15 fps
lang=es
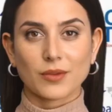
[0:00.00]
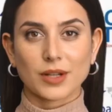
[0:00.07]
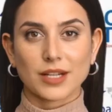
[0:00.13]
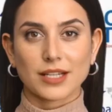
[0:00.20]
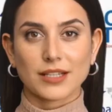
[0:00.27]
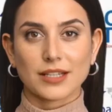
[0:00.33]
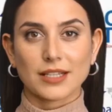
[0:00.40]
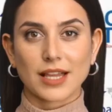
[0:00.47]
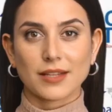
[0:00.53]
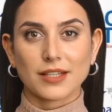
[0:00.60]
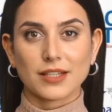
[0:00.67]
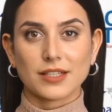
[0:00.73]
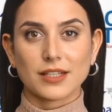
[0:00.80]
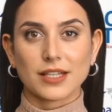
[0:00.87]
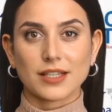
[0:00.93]
Buenas
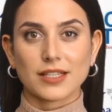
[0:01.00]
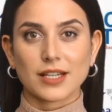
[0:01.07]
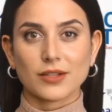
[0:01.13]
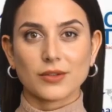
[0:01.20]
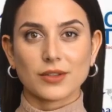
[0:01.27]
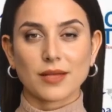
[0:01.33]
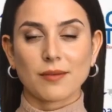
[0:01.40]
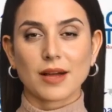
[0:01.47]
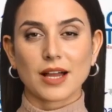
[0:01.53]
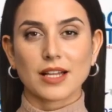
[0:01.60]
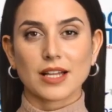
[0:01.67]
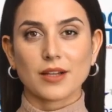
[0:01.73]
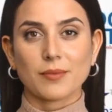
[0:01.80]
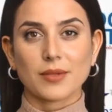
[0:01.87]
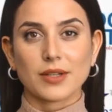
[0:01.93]
tardes, le saluda
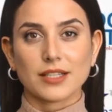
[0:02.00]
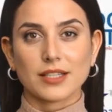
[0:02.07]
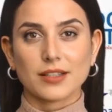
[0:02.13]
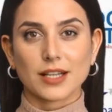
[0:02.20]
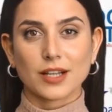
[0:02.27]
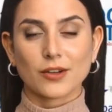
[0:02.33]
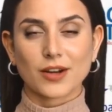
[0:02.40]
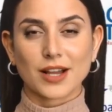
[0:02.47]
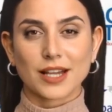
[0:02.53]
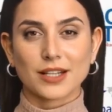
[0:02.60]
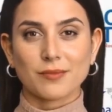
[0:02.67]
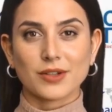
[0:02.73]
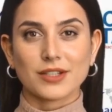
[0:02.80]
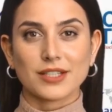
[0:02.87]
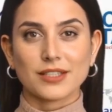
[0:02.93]
Maya, presentadora de
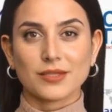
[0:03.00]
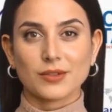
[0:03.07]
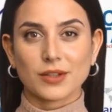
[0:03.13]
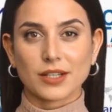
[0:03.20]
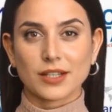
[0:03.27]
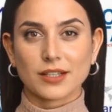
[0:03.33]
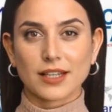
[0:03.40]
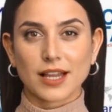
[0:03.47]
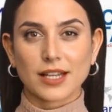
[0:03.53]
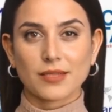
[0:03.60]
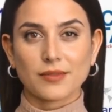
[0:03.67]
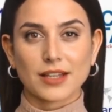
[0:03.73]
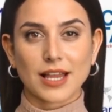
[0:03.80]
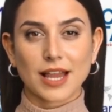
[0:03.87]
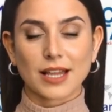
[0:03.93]
Proceso Digital,
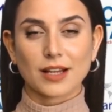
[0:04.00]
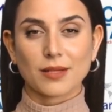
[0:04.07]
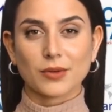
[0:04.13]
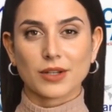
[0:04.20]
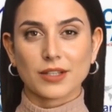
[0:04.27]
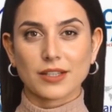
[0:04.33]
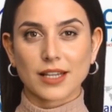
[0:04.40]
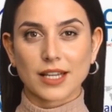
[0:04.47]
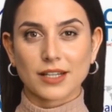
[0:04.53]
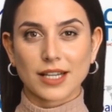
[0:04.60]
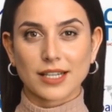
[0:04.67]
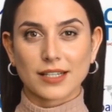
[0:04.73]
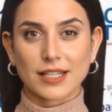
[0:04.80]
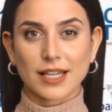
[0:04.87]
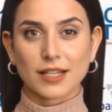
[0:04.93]
creada con
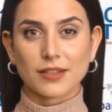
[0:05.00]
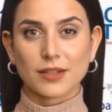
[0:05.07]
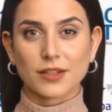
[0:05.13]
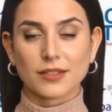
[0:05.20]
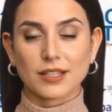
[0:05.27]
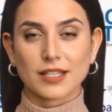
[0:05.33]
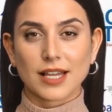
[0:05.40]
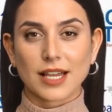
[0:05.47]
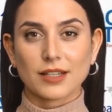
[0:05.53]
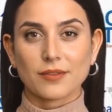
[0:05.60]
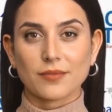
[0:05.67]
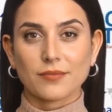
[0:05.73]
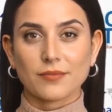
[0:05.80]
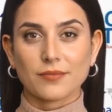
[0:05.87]
inteligencia artificial.